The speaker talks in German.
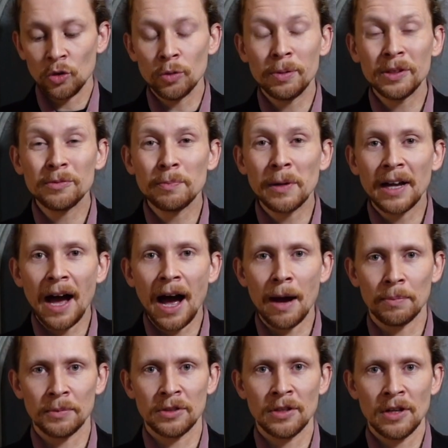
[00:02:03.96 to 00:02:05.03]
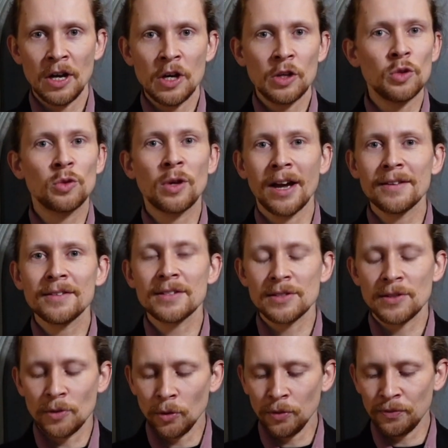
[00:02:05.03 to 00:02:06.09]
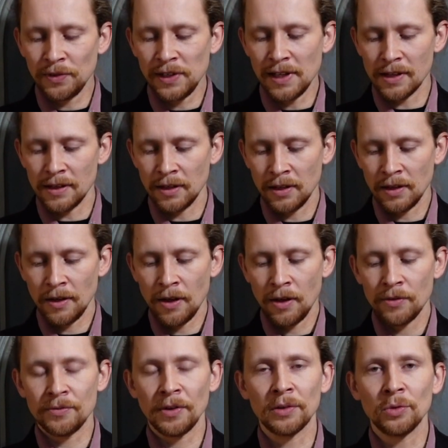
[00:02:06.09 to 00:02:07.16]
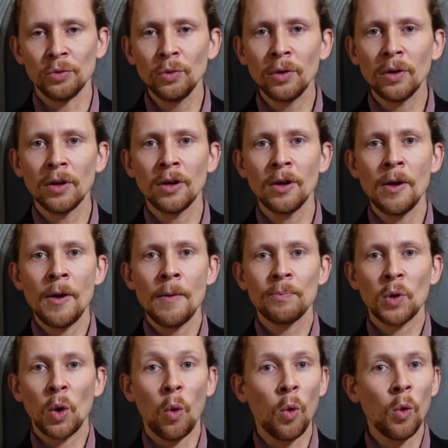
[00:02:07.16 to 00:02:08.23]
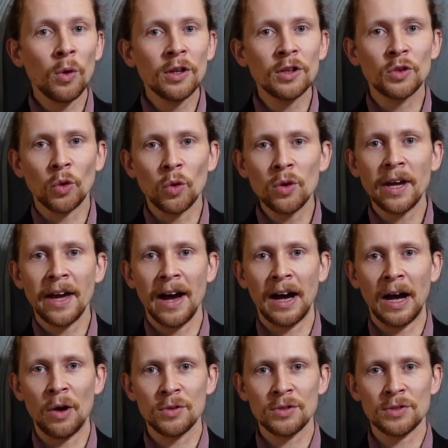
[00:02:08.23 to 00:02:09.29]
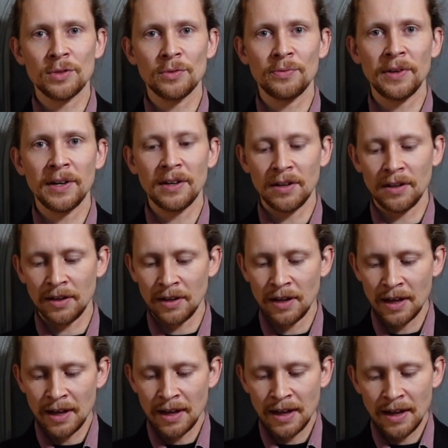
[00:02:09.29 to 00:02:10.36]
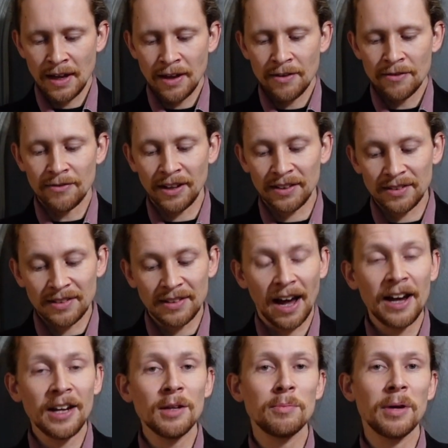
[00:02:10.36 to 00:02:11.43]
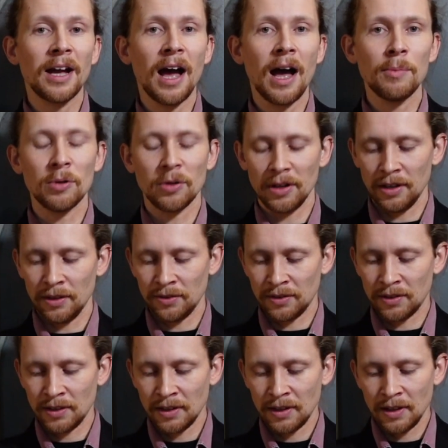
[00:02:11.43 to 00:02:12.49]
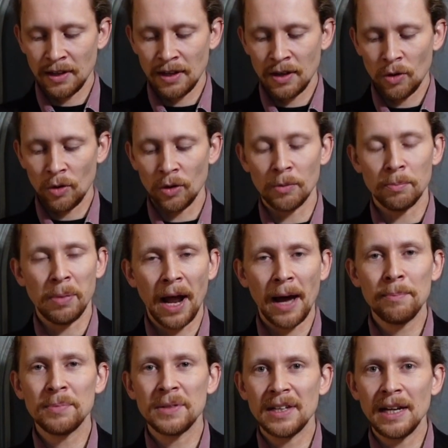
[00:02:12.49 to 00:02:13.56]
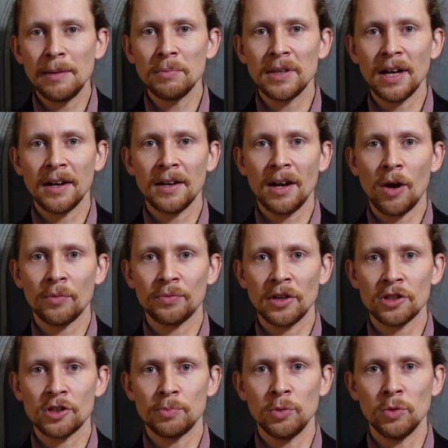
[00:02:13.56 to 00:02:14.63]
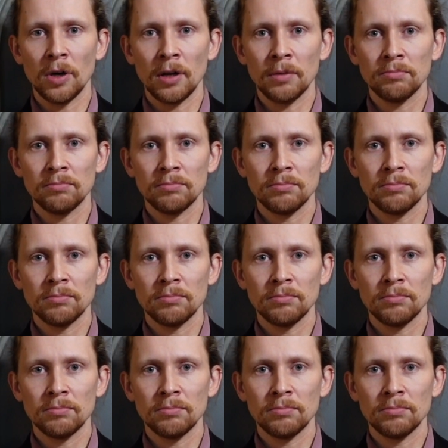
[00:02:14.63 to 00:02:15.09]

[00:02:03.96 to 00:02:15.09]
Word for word: Du bist begabt, du kannst so viel. Versuche ohne Druck herauszufinden, was deine Begabung ist und bleib dem dann auf der Spur.